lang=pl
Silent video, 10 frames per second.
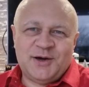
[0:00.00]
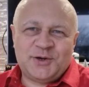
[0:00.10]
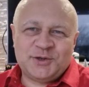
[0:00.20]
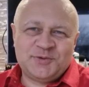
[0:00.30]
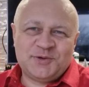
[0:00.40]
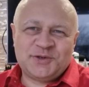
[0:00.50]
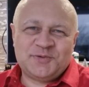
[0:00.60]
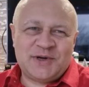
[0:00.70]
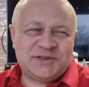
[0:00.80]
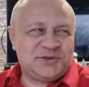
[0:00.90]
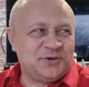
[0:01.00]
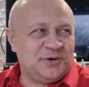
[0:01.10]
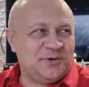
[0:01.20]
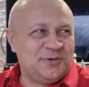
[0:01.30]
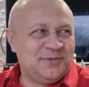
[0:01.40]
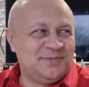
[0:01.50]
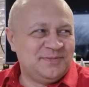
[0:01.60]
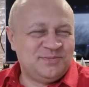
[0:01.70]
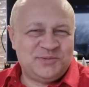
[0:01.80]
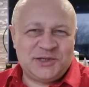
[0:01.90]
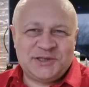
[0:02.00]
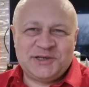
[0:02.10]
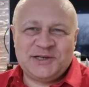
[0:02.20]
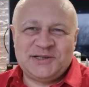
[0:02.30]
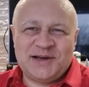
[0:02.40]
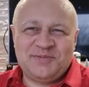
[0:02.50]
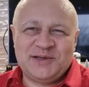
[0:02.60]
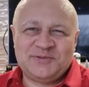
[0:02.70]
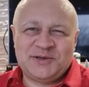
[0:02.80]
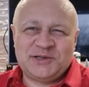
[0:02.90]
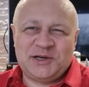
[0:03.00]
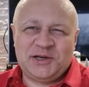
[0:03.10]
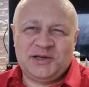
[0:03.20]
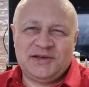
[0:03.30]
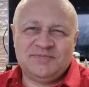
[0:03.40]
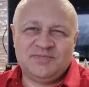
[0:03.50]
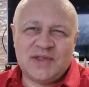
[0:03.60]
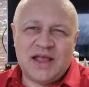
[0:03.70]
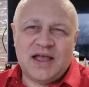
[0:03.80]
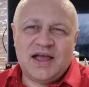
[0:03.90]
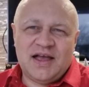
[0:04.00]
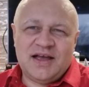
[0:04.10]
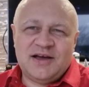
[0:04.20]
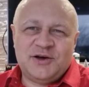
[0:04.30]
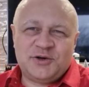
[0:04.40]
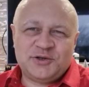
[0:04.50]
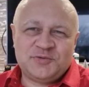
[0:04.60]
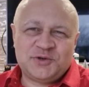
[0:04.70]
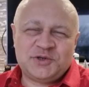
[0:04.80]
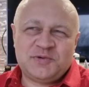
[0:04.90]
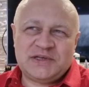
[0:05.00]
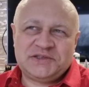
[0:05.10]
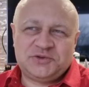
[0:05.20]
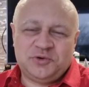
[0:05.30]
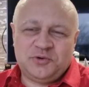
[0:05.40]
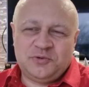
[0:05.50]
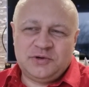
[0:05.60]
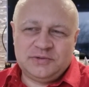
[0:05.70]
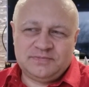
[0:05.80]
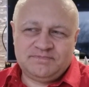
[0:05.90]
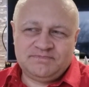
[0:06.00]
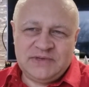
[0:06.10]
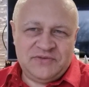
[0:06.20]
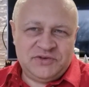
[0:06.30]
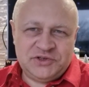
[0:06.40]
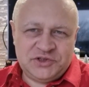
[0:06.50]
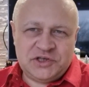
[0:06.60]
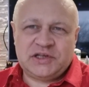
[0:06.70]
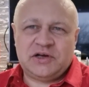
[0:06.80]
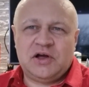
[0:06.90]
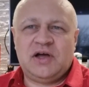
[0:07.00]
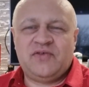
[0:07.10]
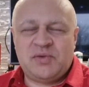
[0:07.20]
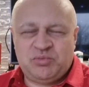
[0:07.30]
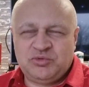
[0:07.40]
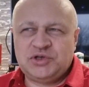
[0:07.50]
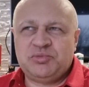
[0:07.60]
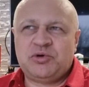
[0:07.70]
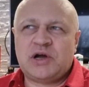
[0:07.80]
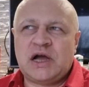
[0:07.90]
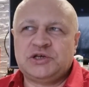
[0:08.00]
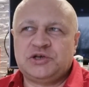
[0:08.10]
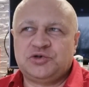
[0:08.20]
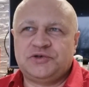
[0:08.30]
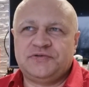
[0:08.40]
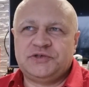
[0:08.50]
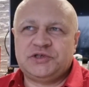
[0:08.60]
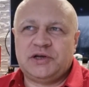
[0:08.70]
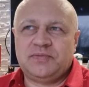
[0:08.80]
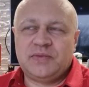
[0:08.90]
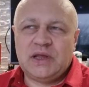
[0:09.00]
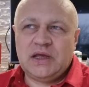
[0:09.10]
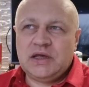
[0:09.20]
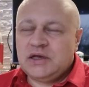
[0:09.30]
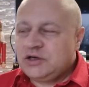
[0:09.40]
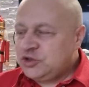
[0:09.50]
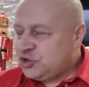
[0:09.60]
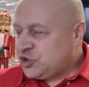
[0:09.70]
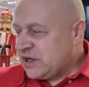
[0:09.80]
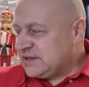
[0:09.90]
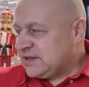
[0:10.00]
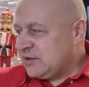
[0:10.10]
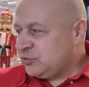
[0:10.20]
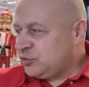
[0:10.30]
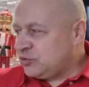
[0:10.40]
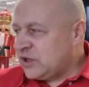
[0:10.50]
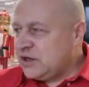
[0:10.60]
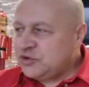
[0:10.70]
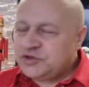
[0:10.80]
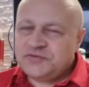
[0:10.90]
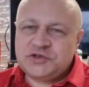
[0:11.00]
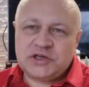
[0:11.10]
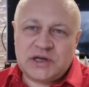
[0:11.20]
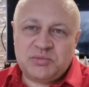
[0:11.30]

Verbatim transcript: Rozłożyła stół, przedrzeźnia mnie z łazienki. Rozłożyła stół, nie widzicie tego, a Wam później pokażę oczywiście. Krzeseł tutaj oczywiście